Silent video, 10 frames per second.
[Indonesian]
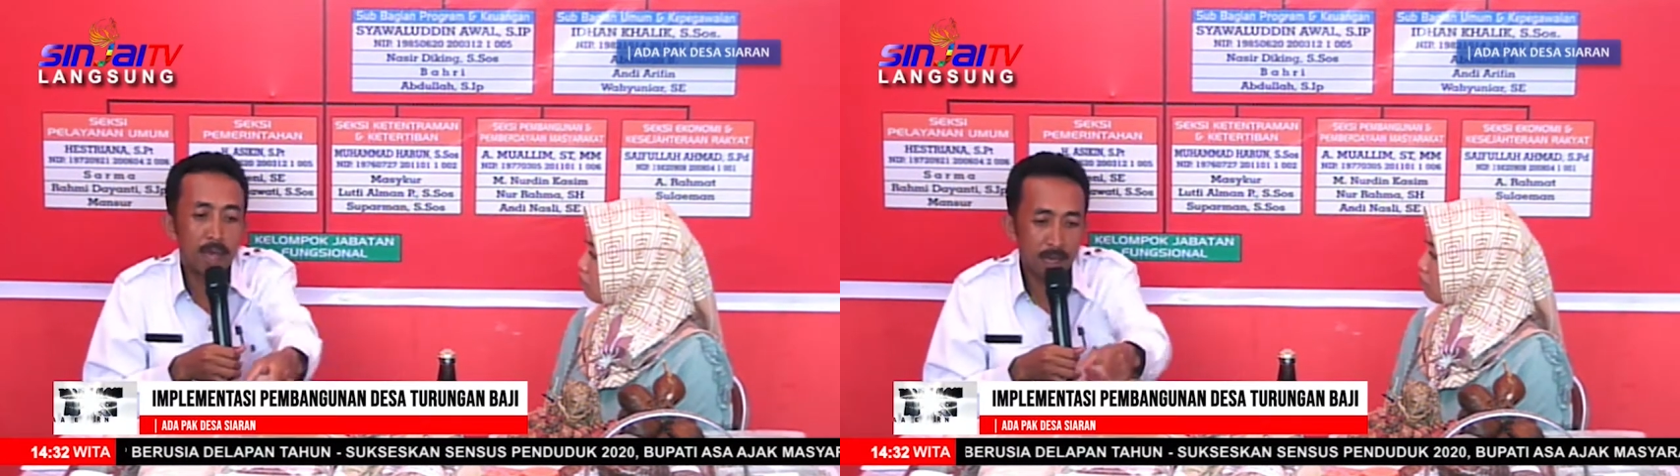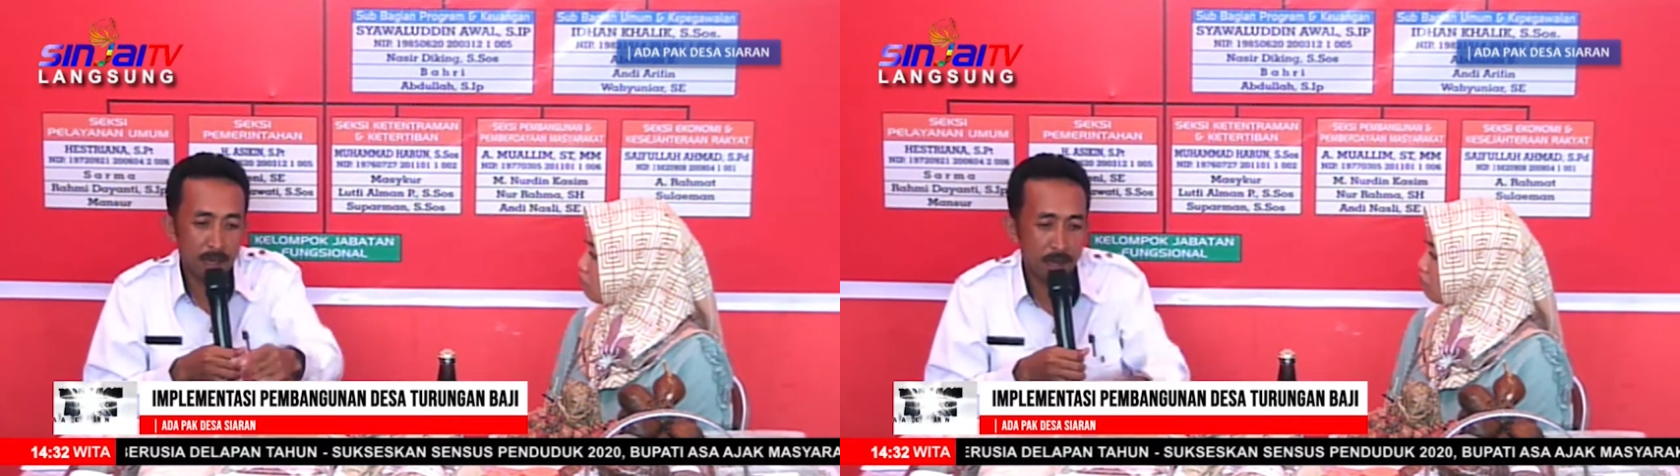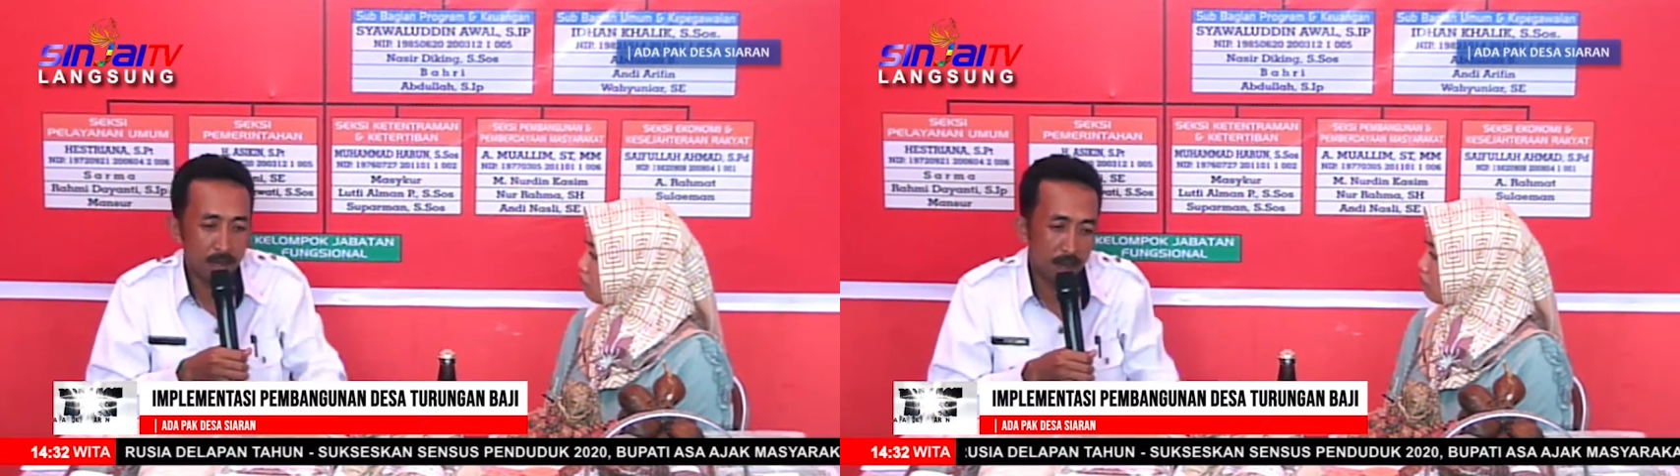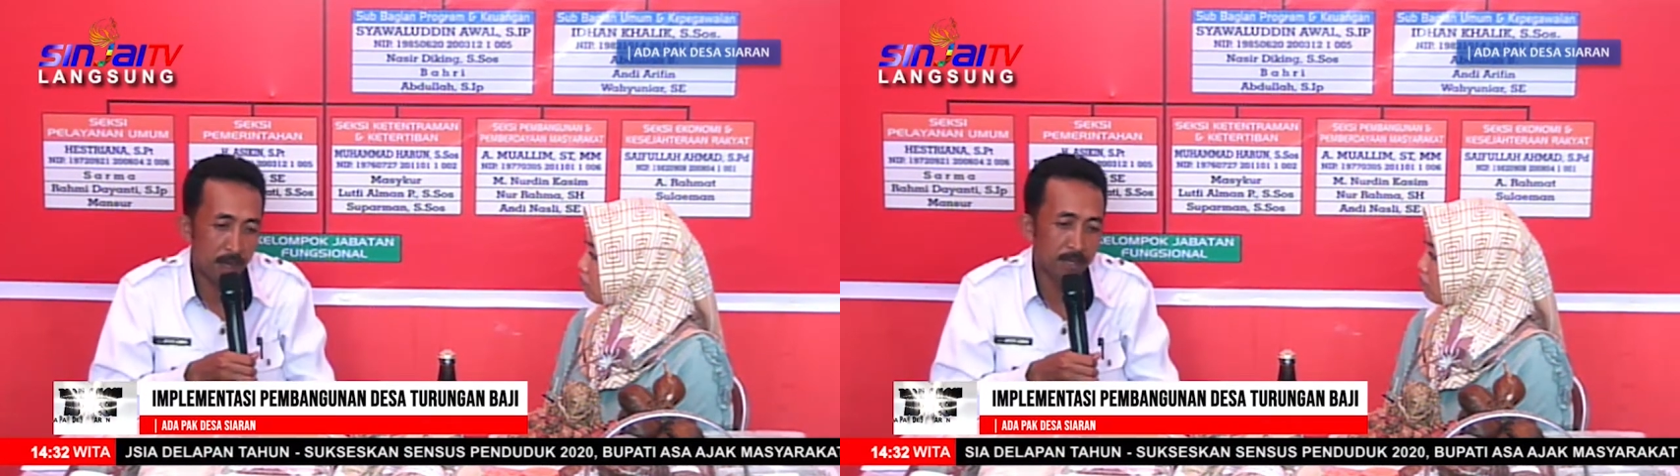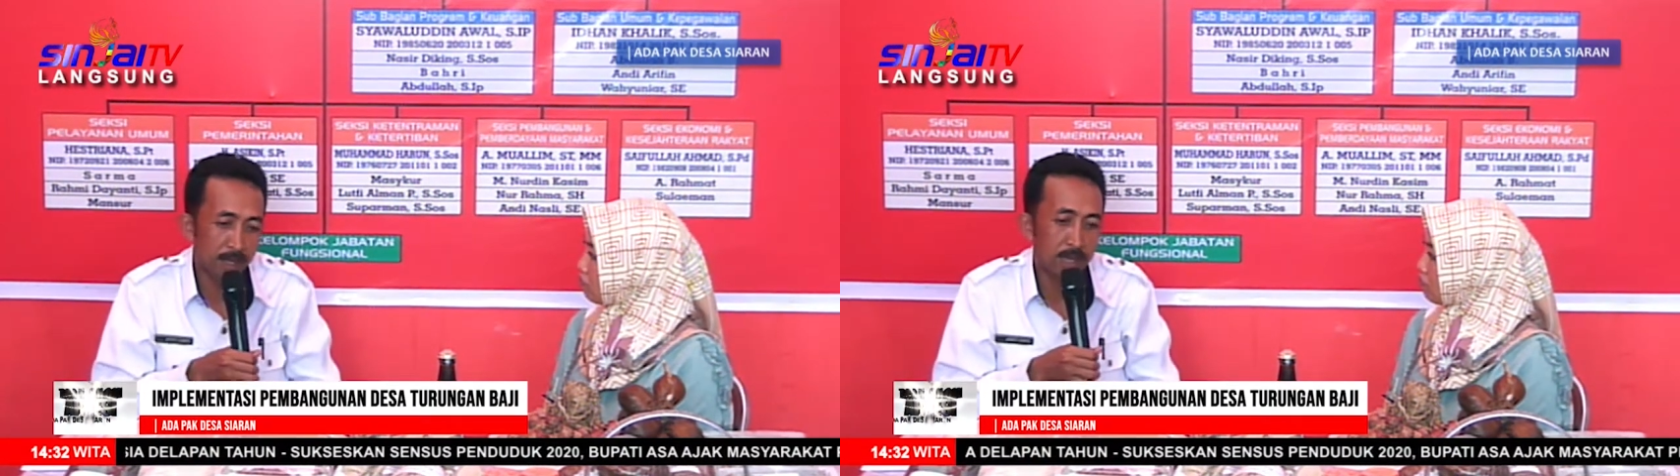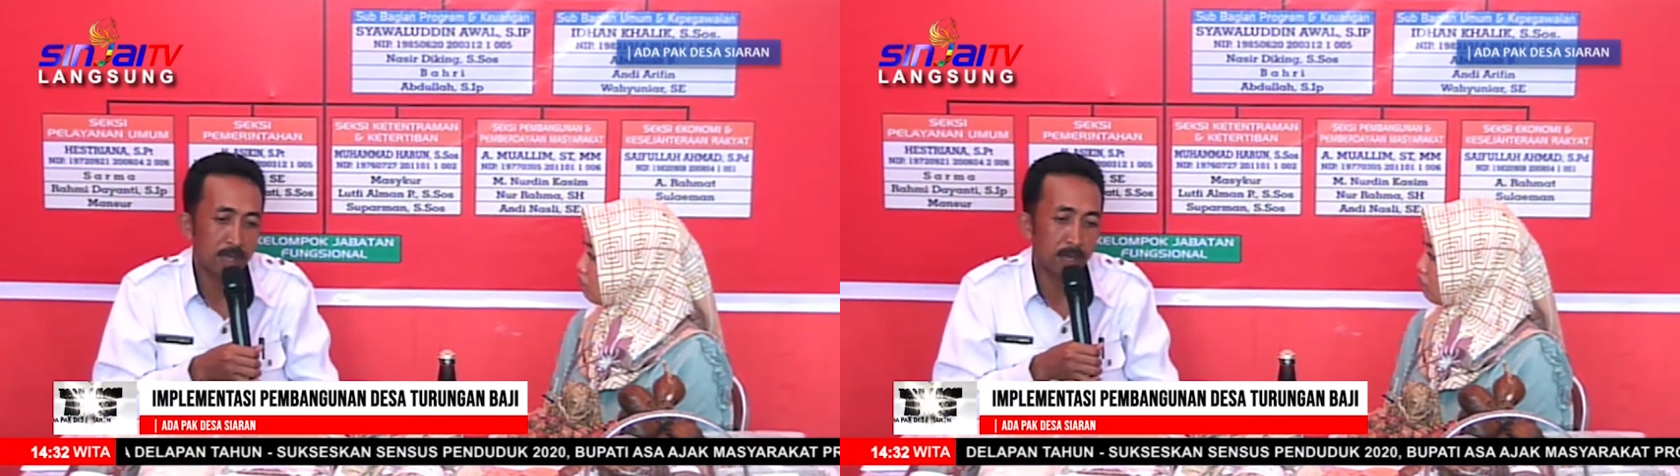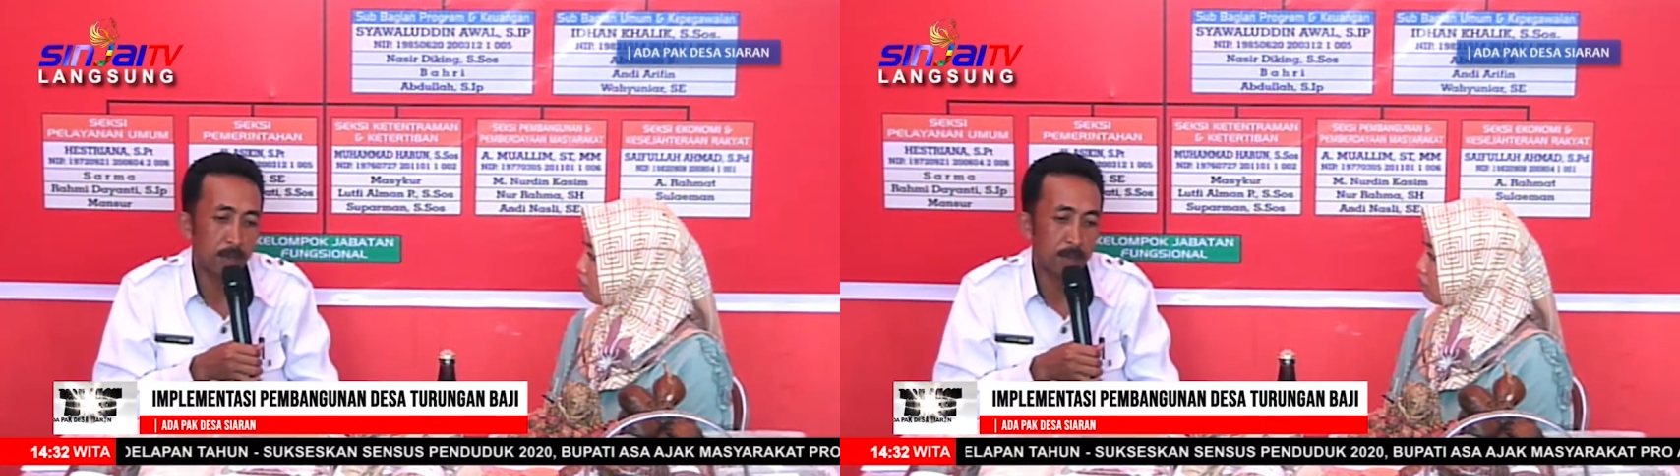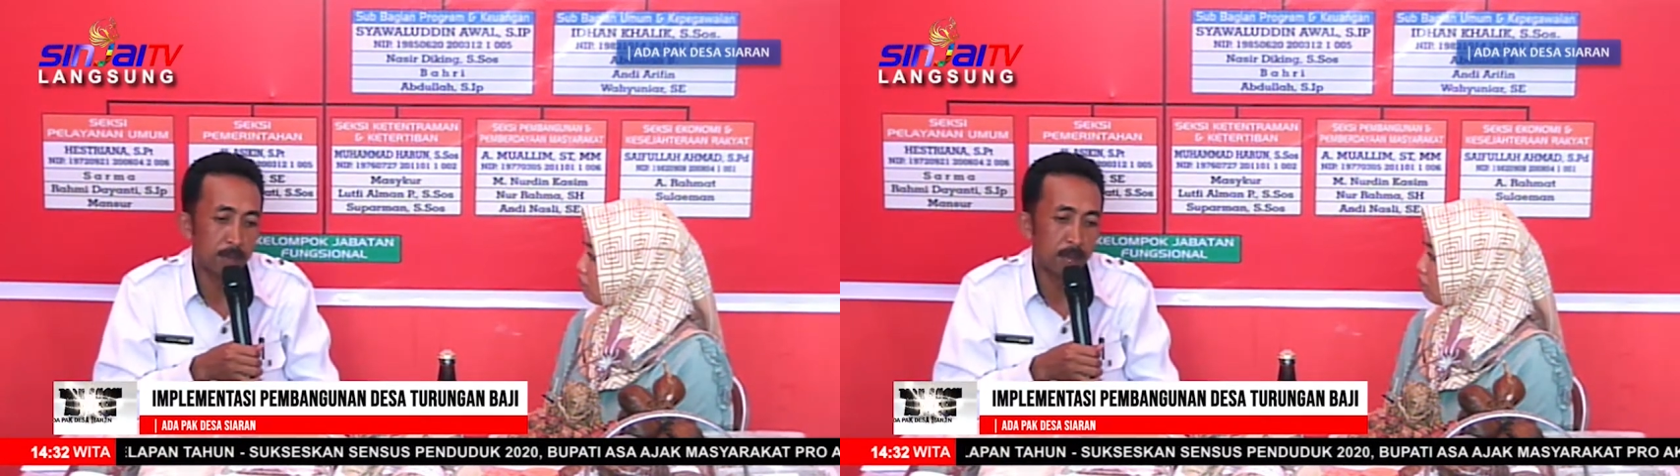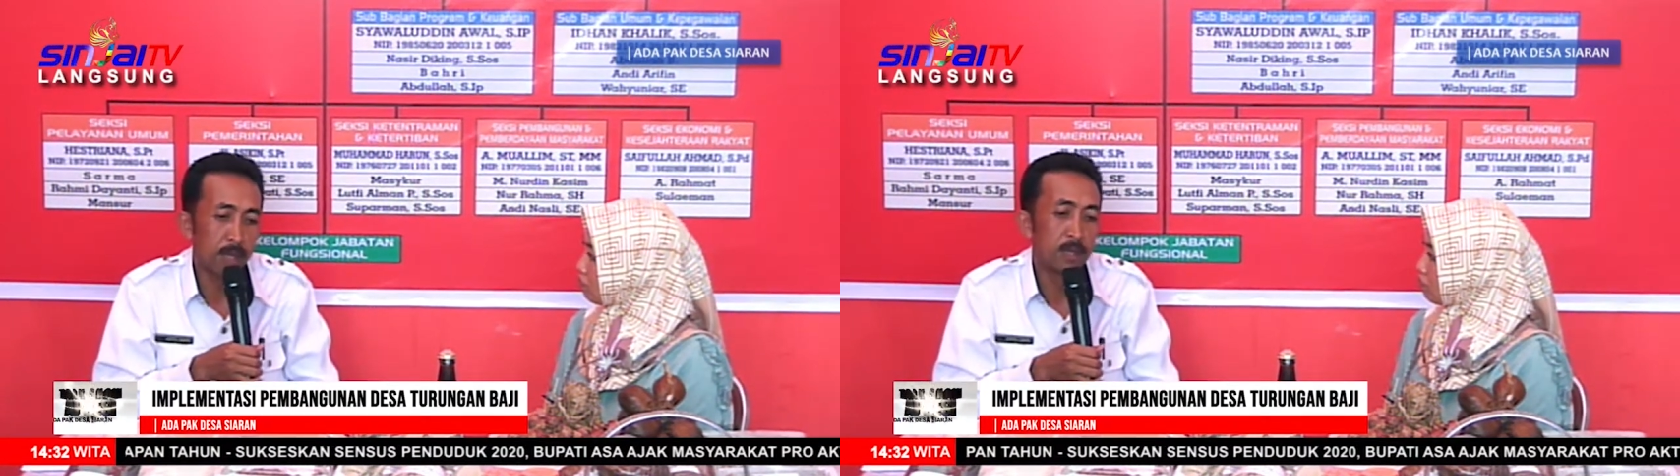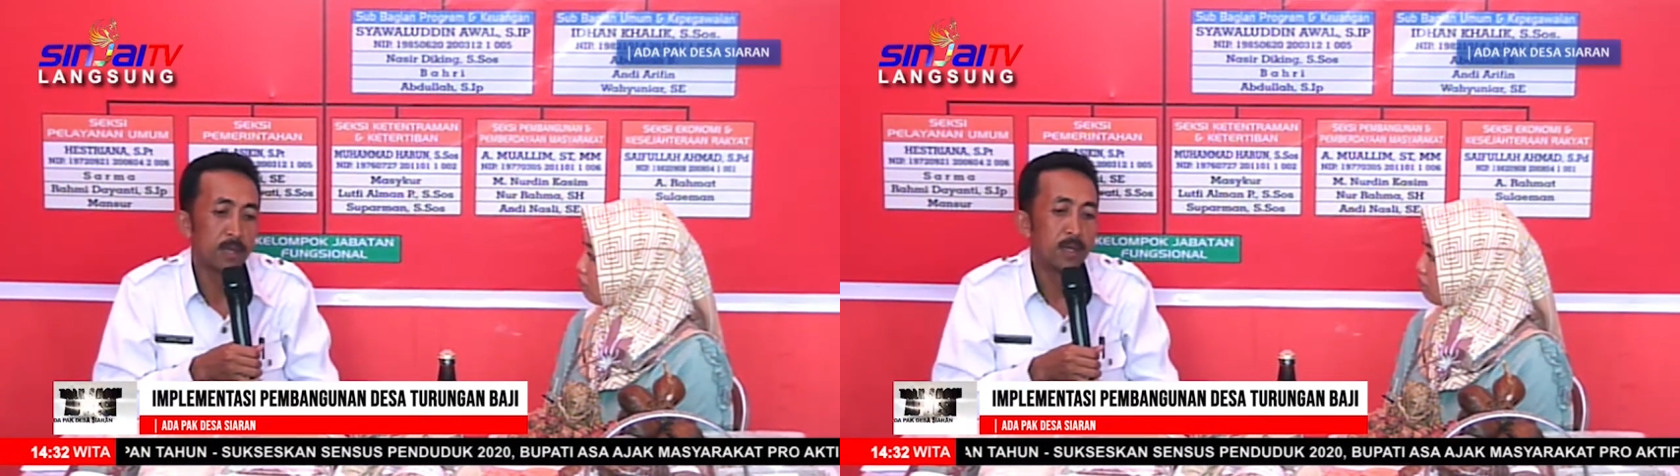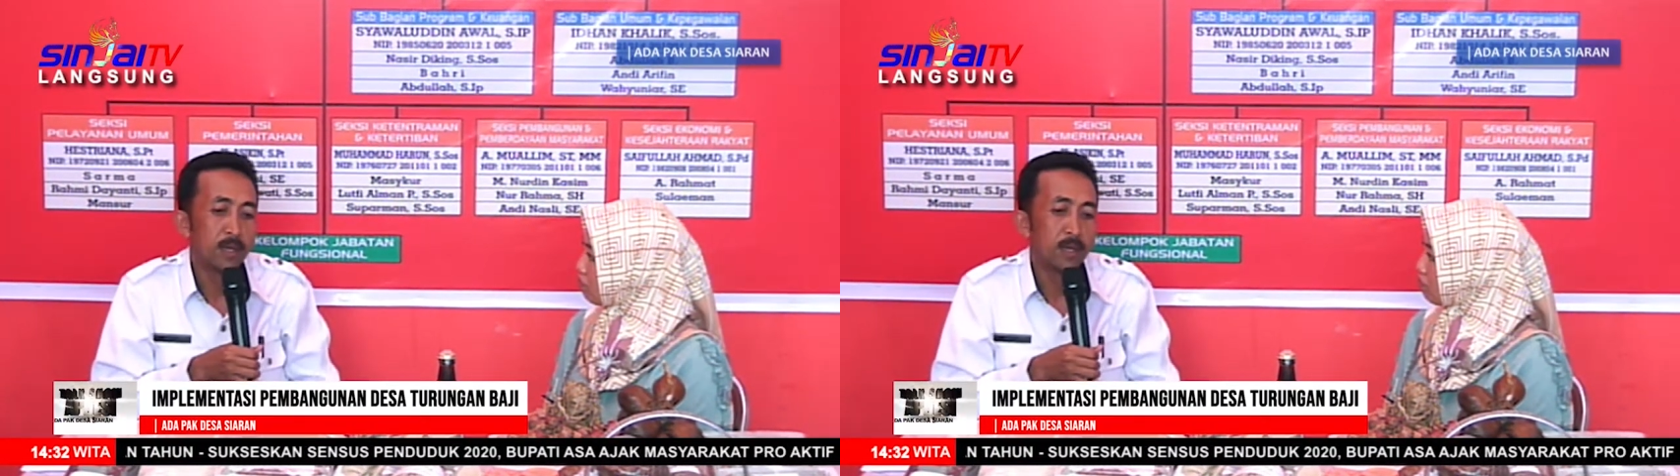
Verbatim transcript: anggaran dana desa yang kami bilang